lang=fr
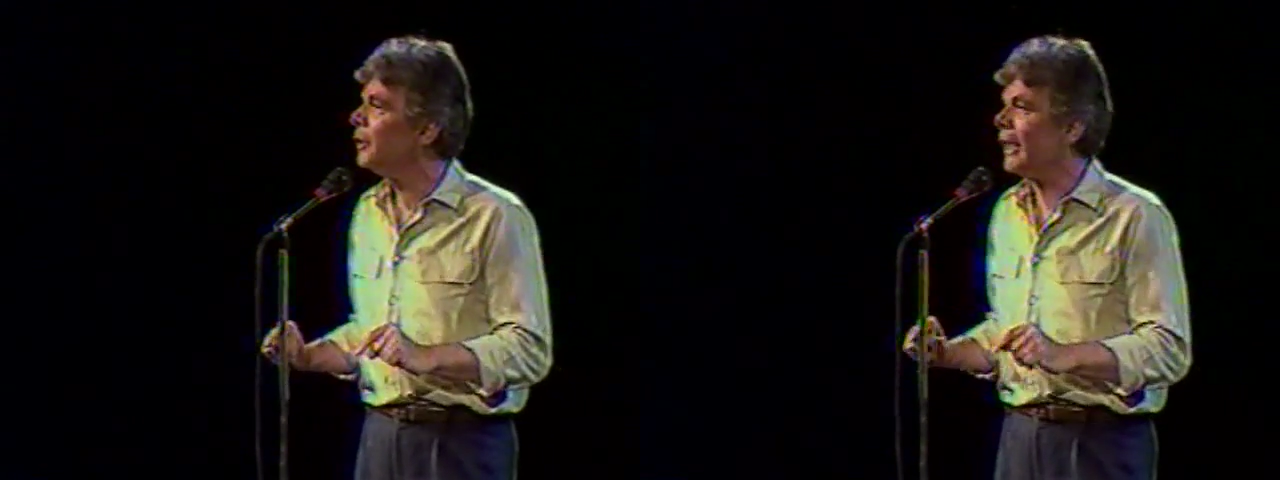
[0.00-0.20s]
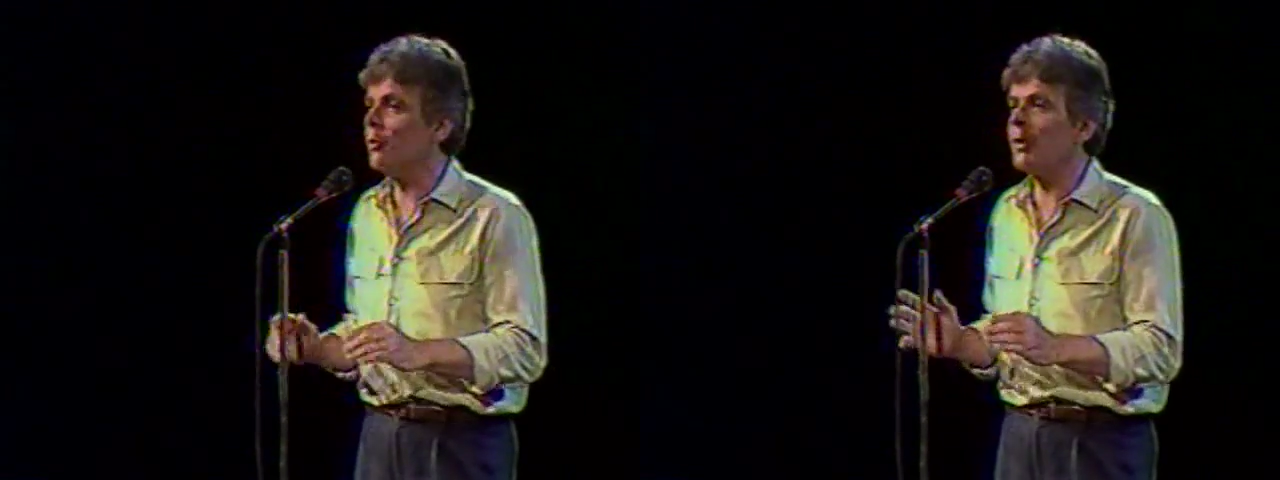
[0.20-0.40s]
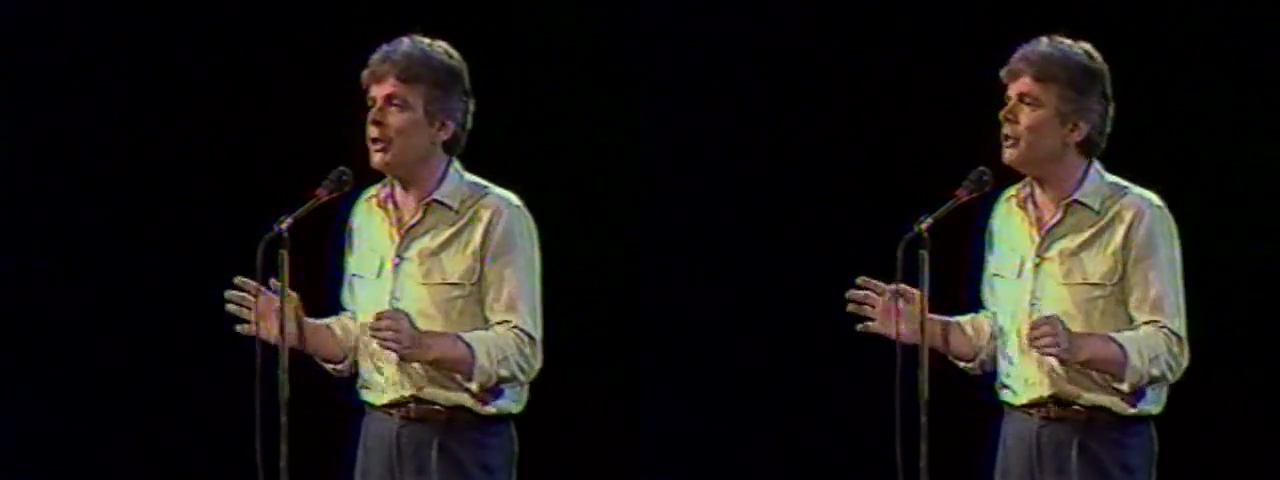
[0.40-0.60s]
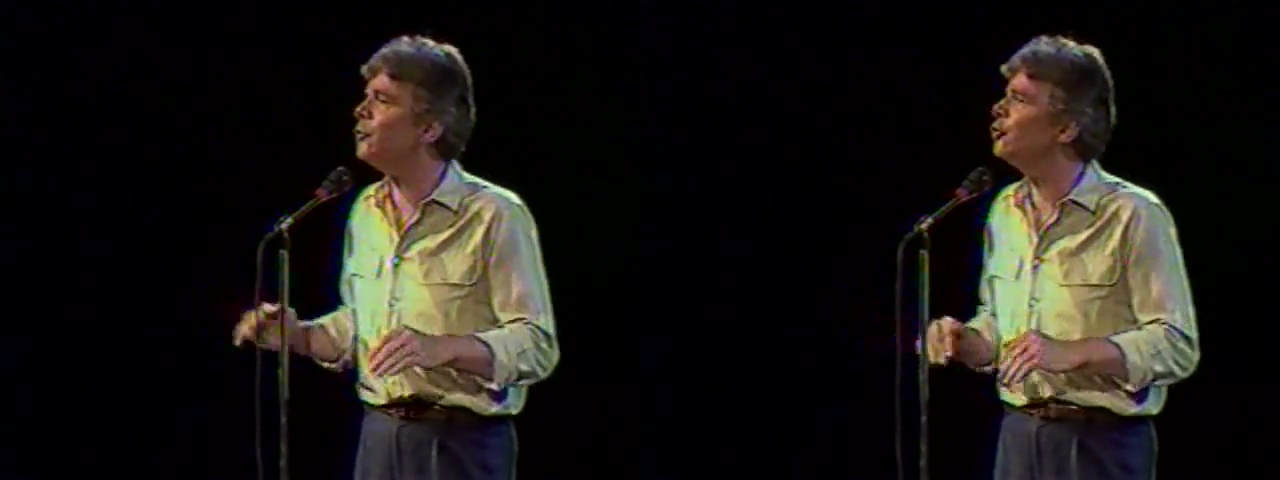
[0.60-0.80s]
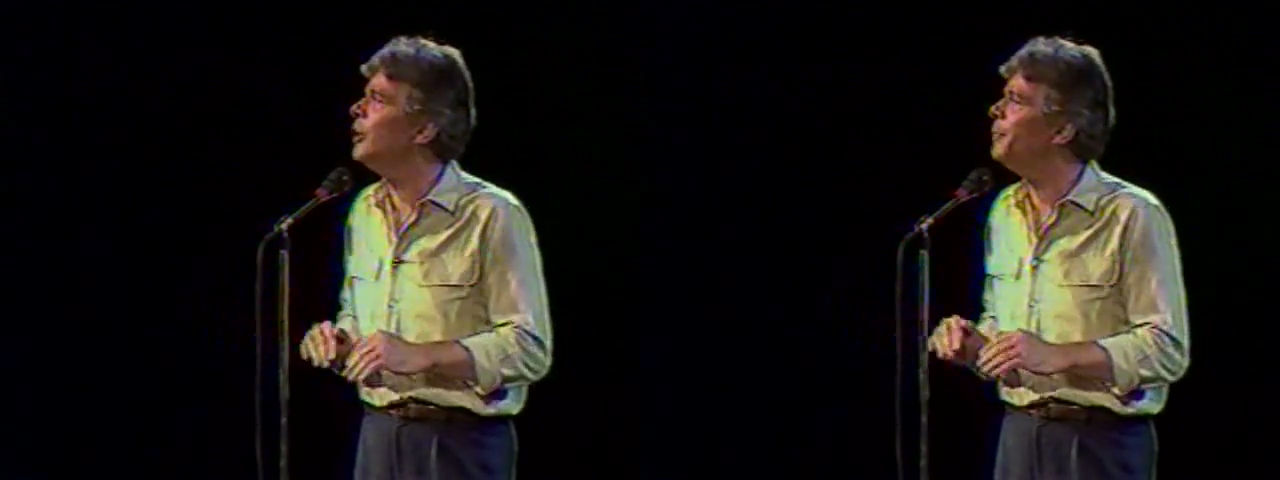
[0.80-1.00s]
Et à un moment donné,
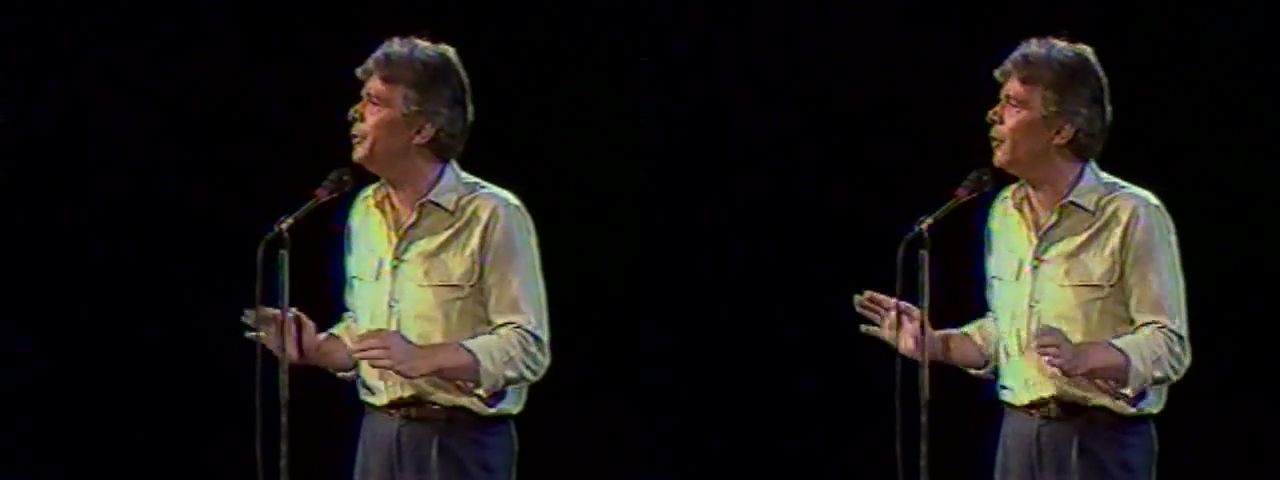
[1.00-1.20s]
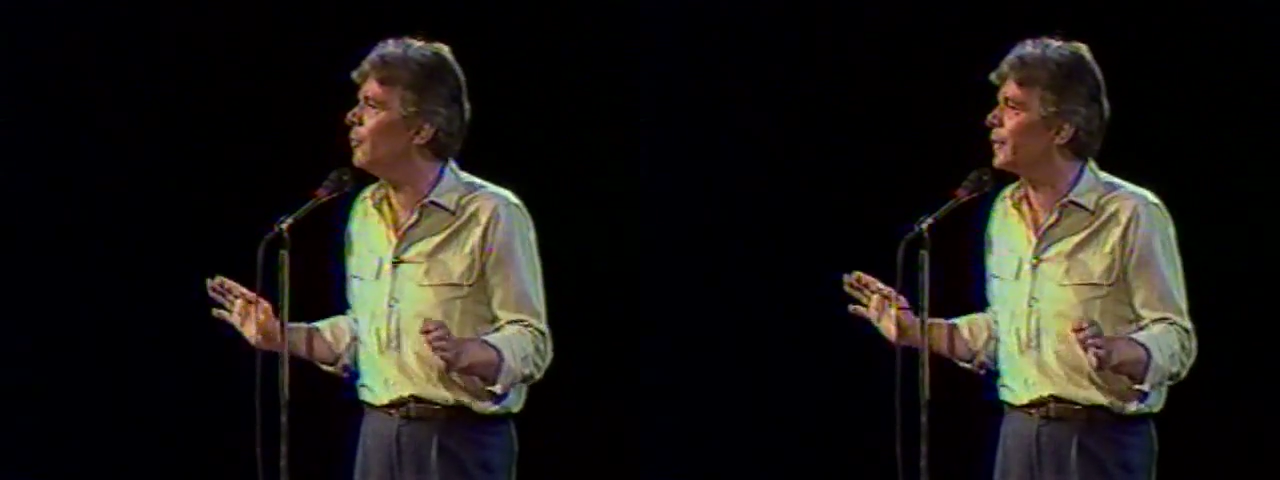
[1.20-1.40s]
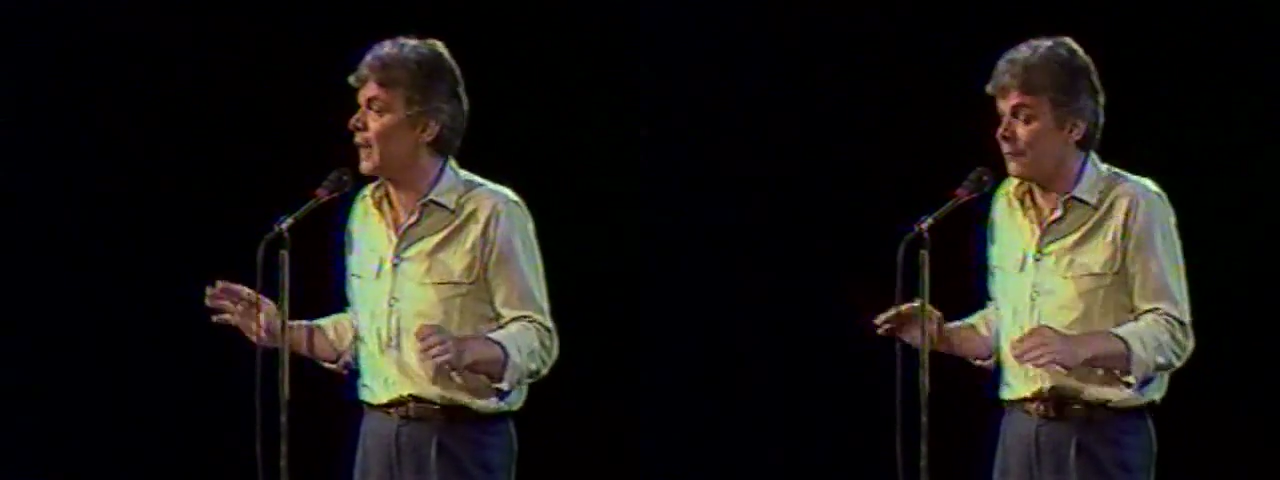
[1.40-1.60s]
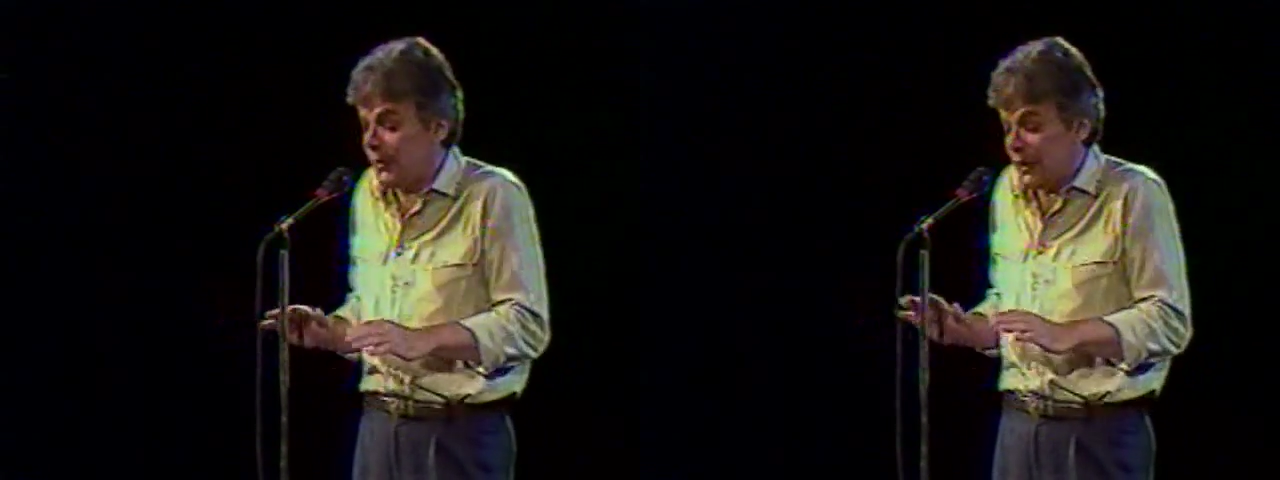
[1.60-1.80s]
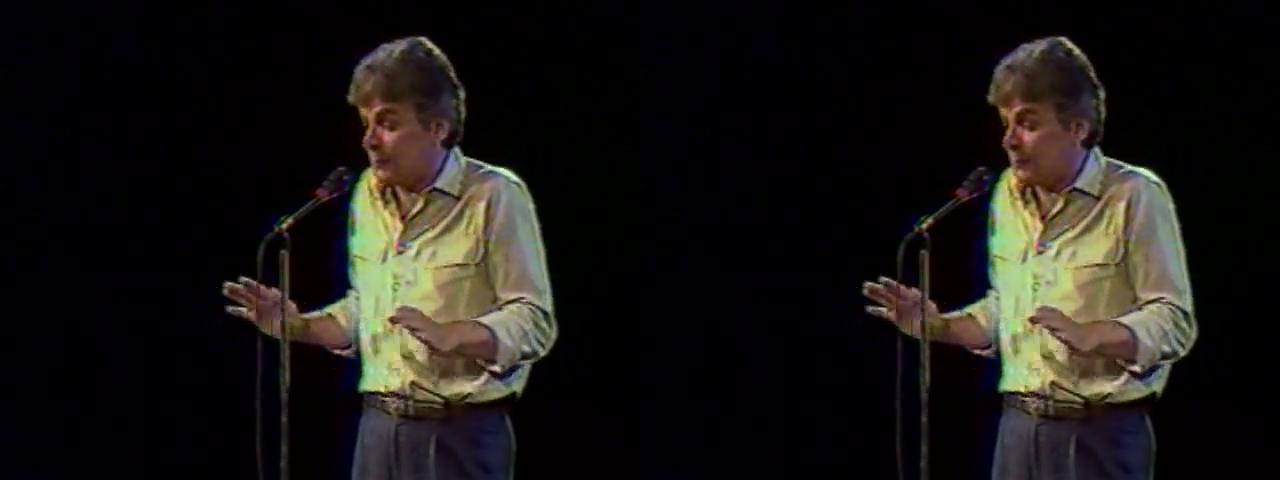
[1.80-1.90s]
tu es un piton, moi, sans faire